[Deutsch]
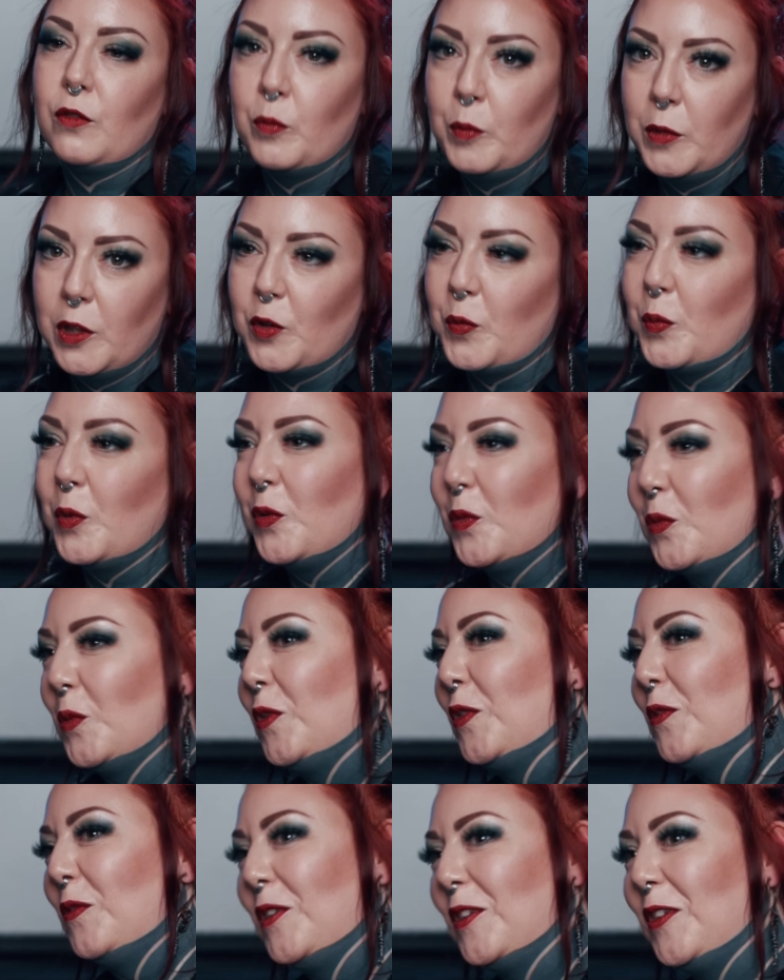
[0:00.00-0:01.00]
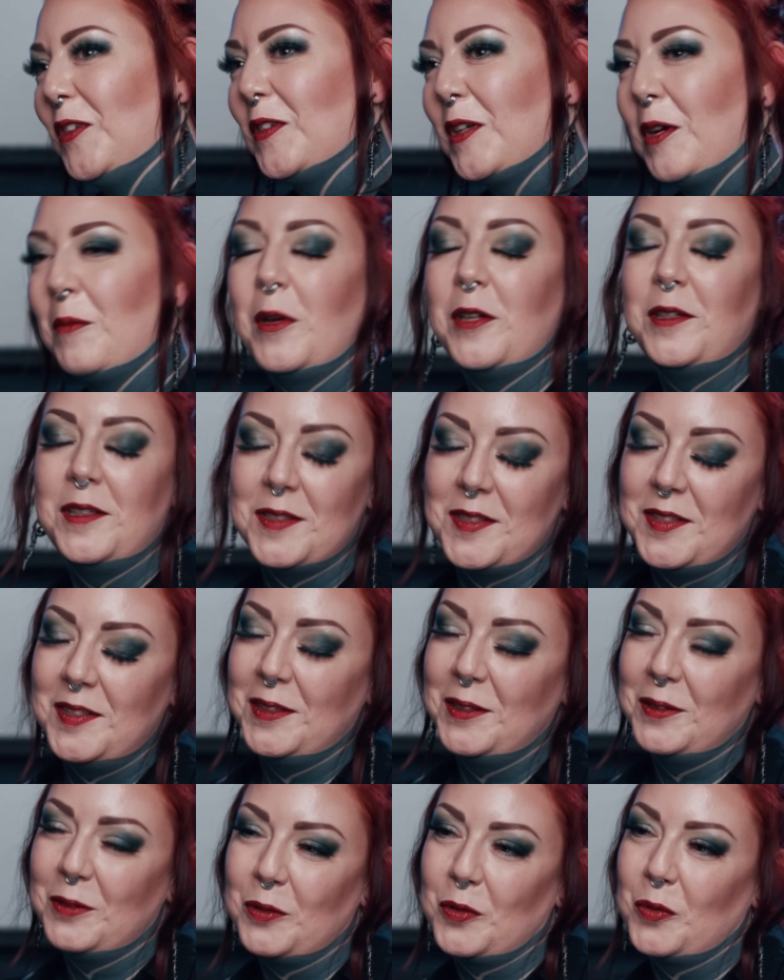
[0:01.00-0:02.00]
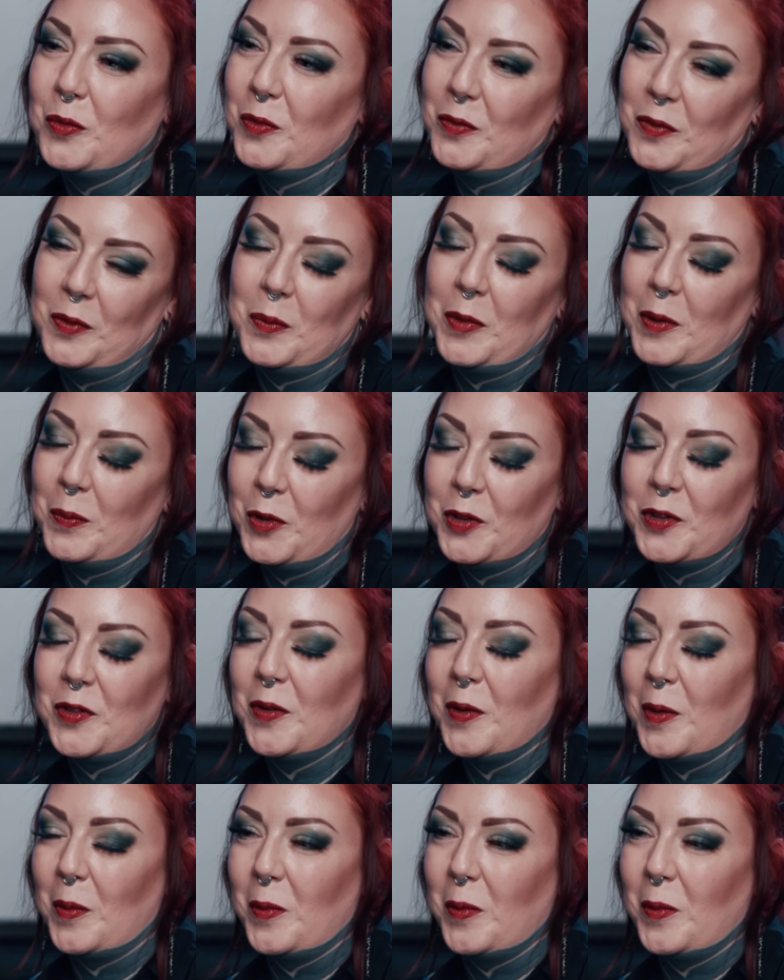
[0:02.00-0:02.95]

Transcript: Ist mir jetzt persönlich wichtig. Kann man jetzt sehen, so wie man möchte,